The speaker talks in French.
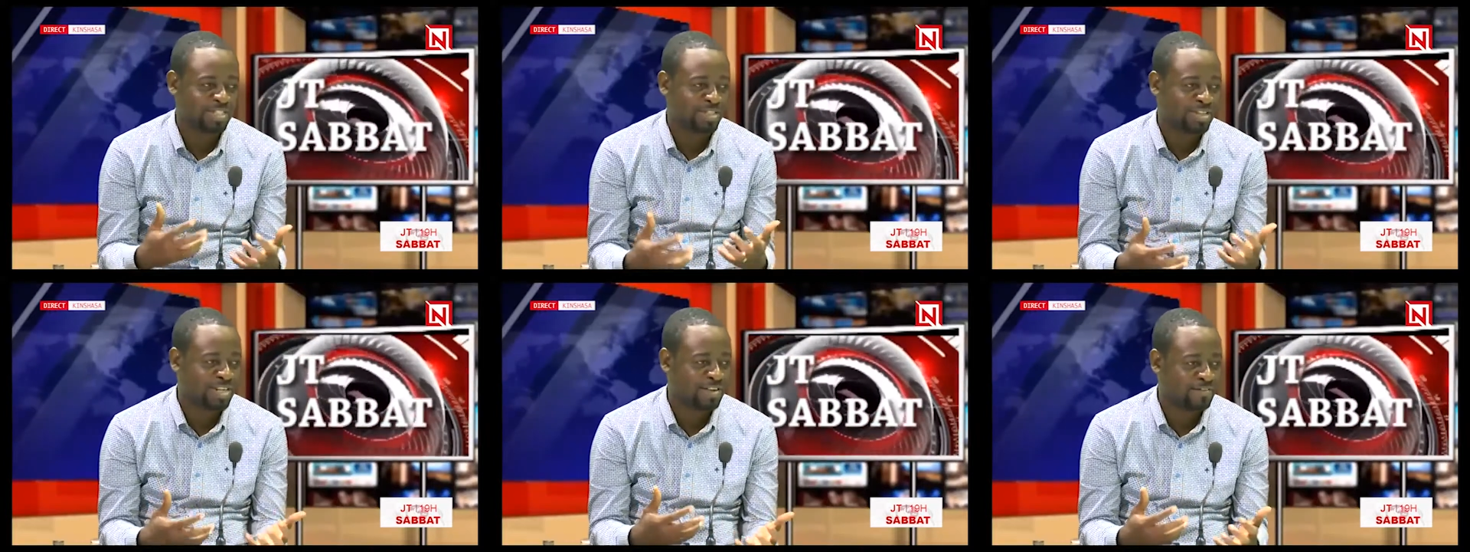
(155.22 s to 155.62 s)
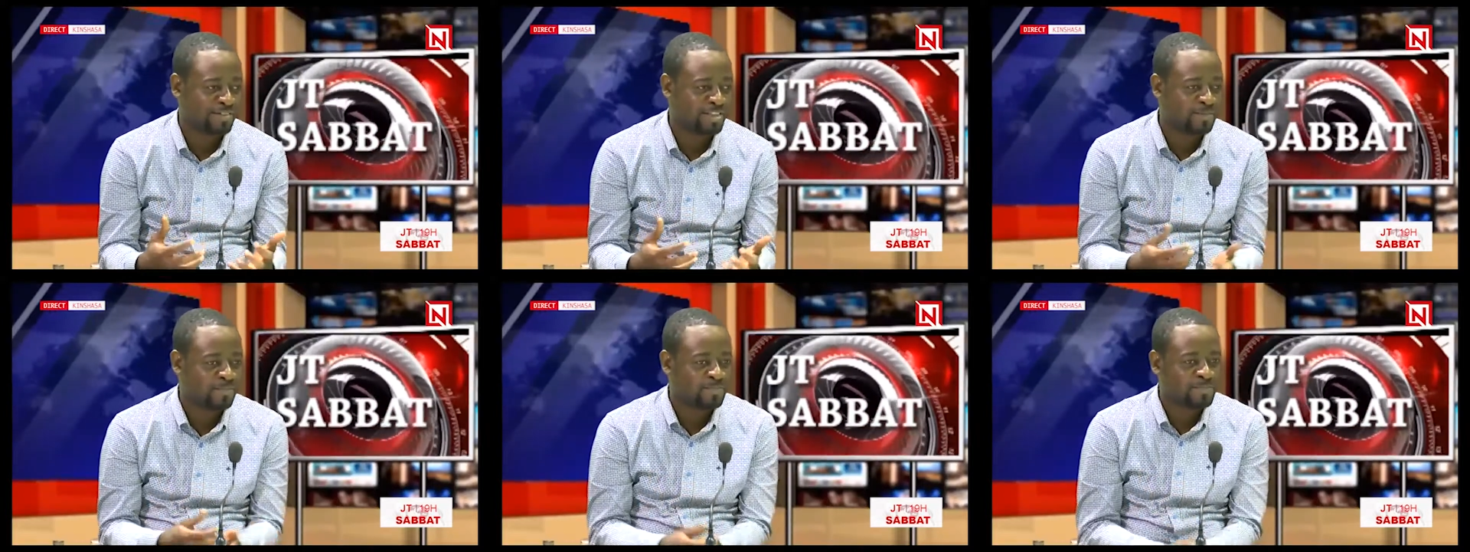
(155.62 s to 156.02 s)
dans la
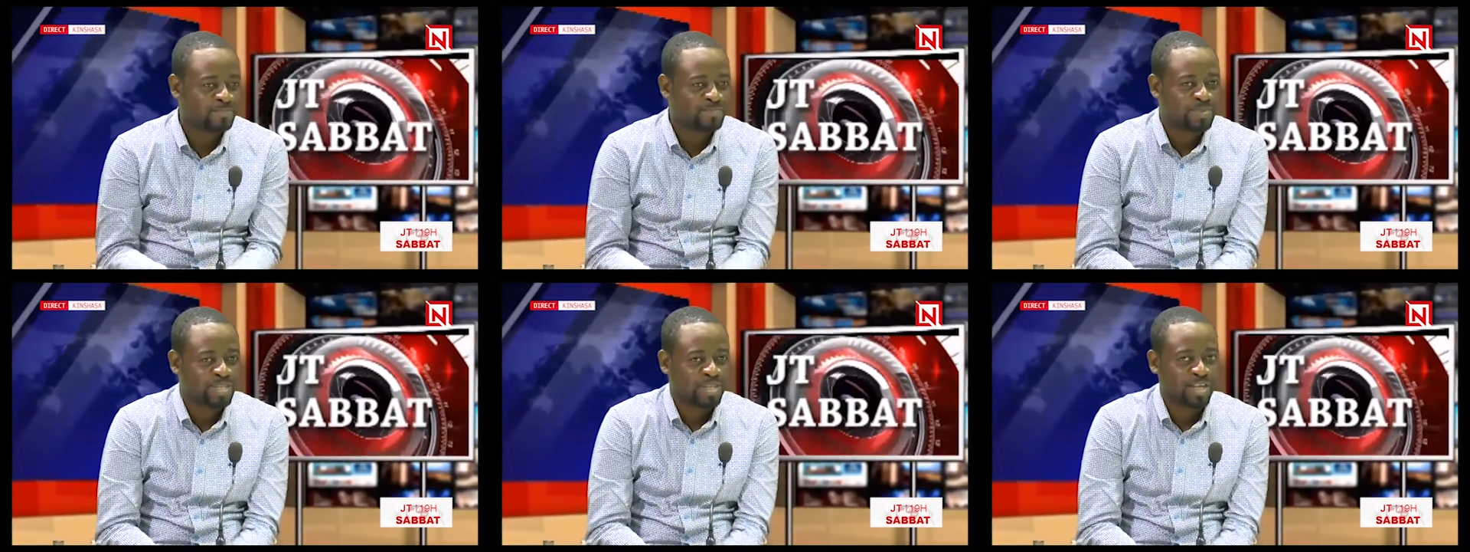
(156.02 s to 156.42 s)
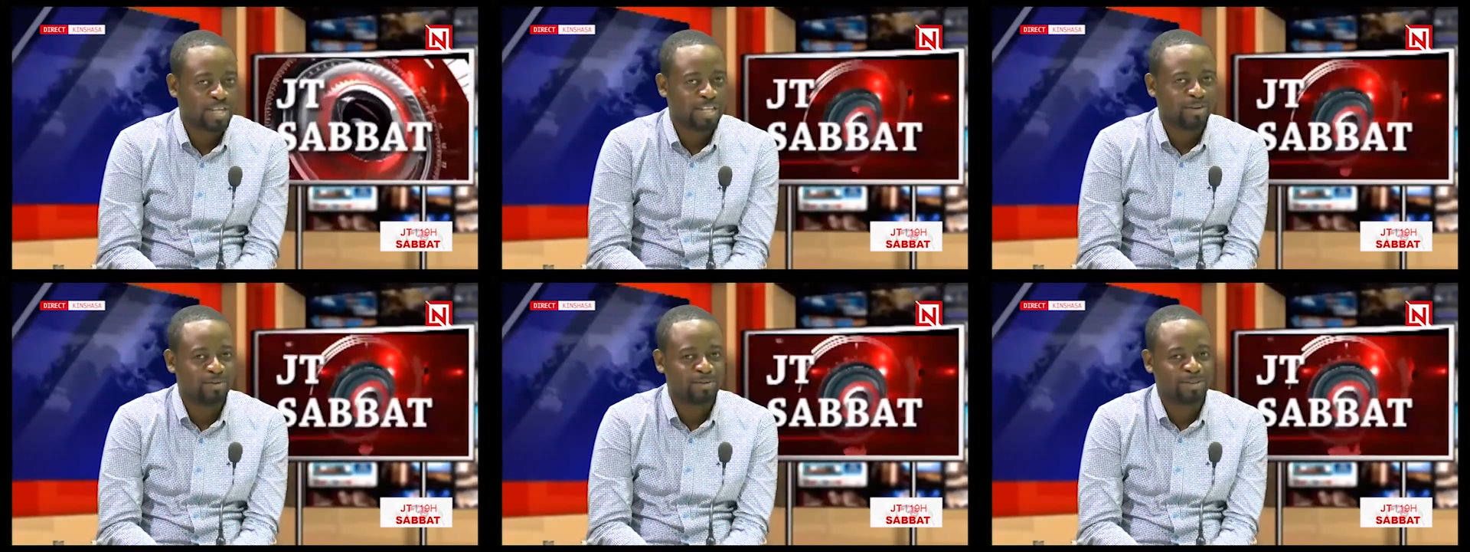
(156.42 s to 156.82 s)
vie. Et
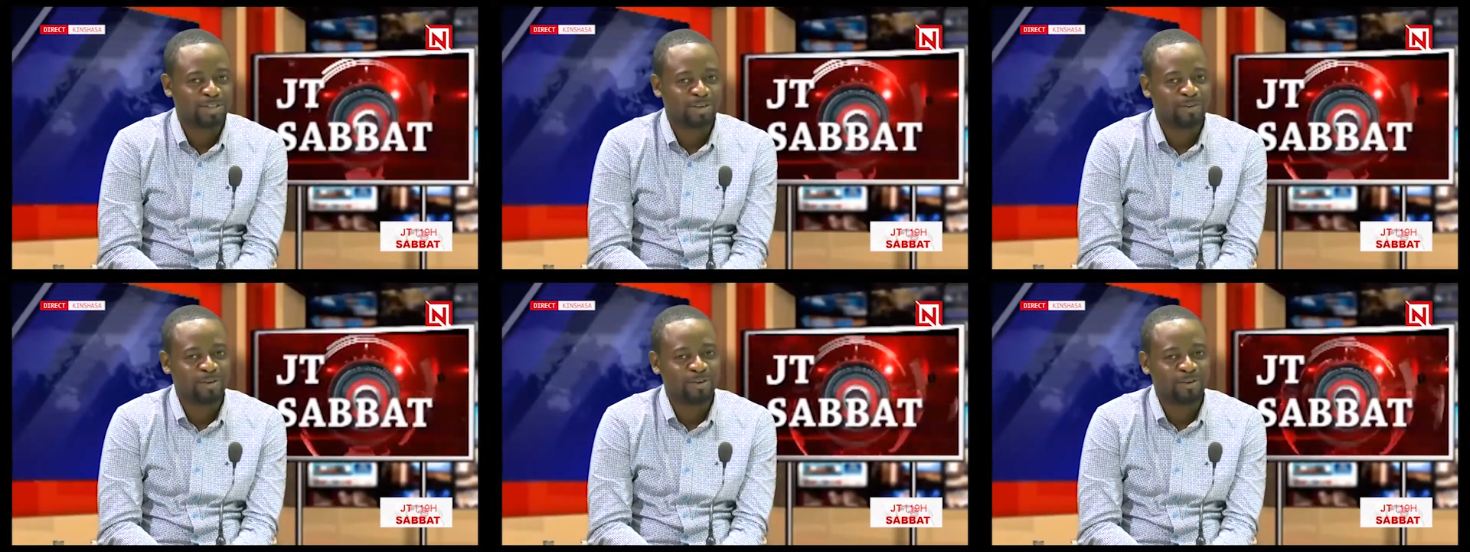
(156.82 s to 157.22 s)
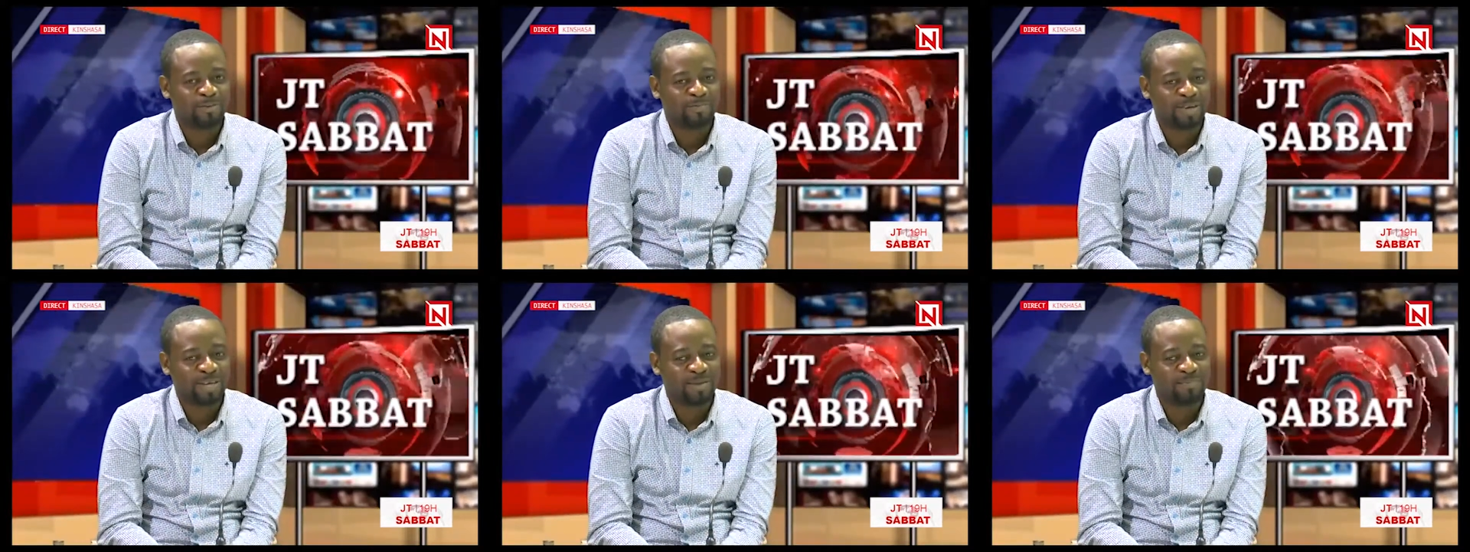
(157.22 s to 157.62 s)
là où nous avons
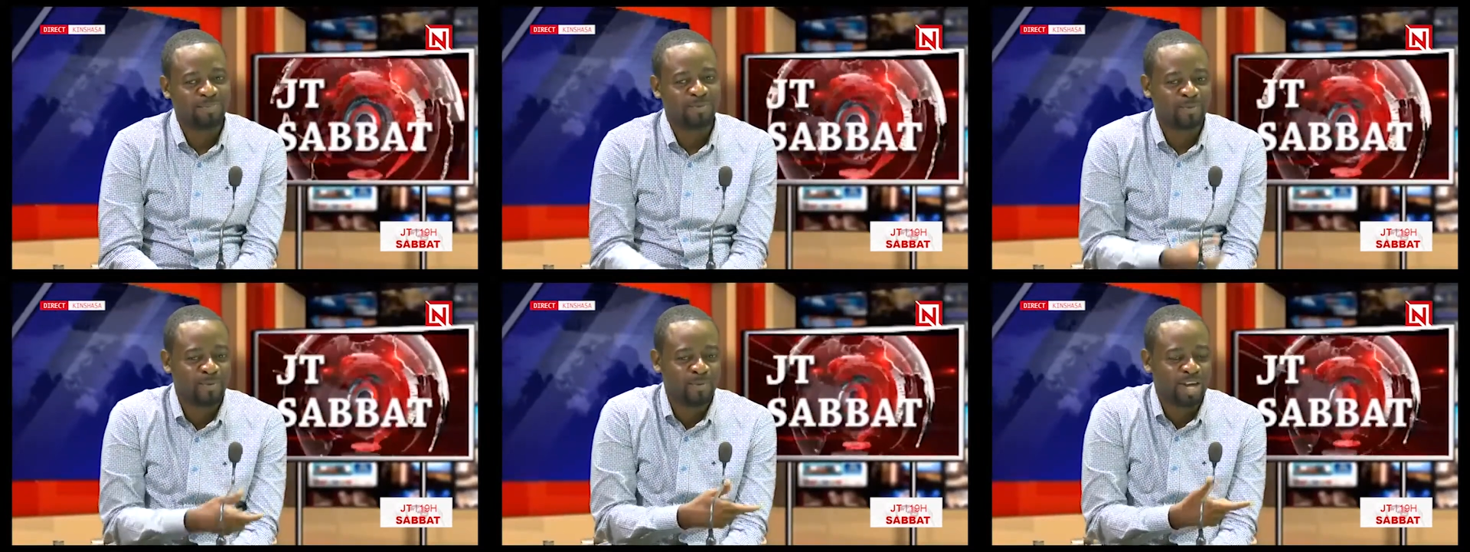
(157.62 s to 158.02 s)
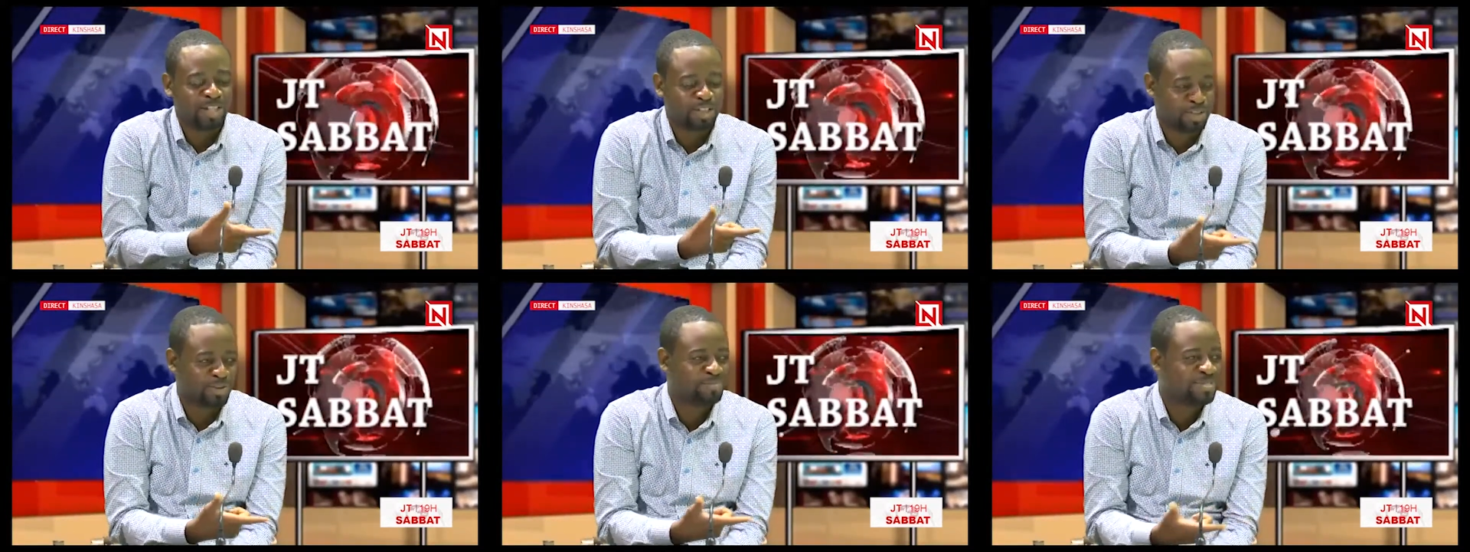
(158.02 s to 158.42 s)
compris pourquoi
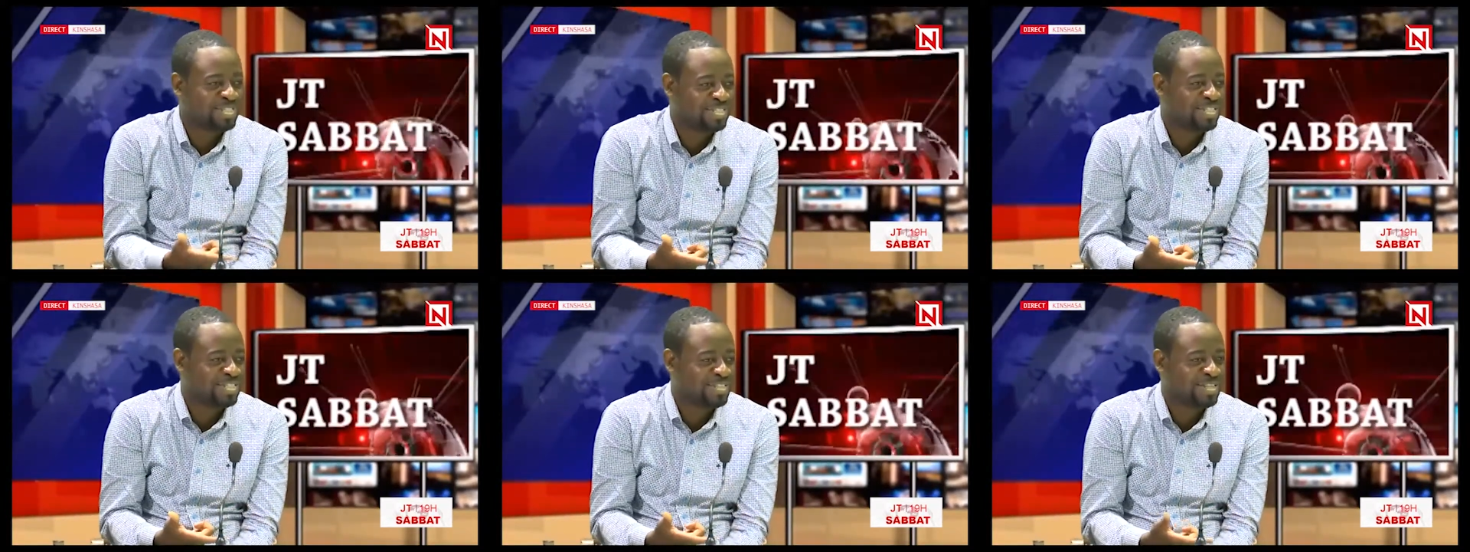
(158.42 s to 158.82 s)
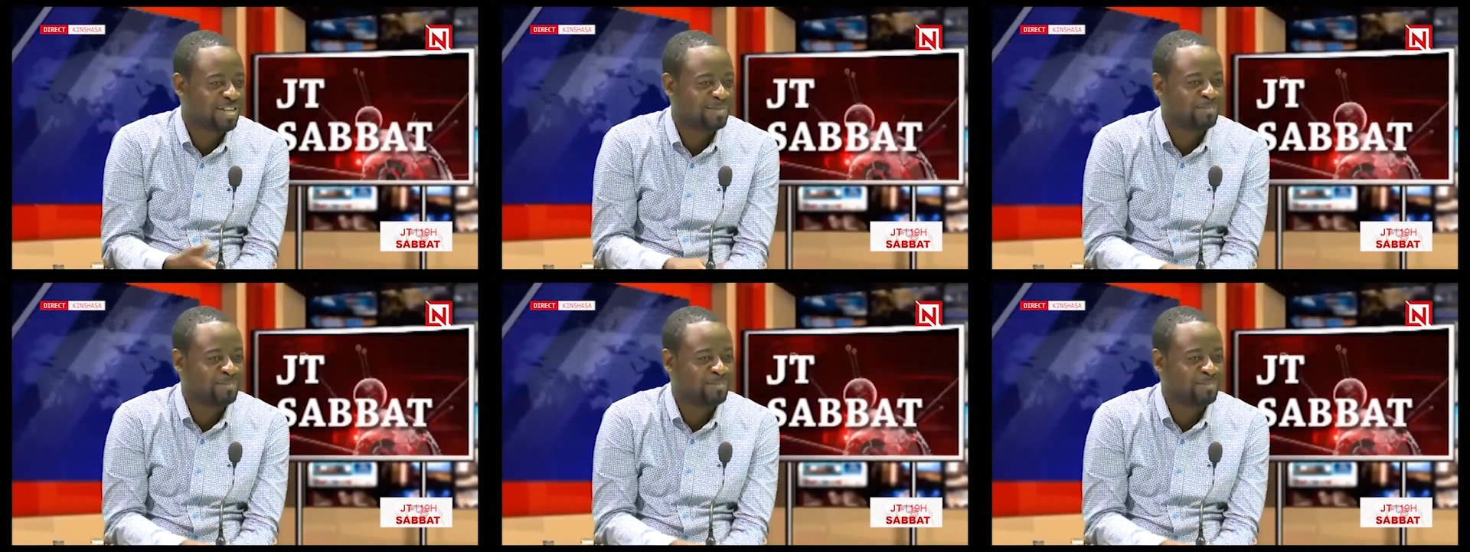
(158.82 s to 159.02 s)
Job disait ça,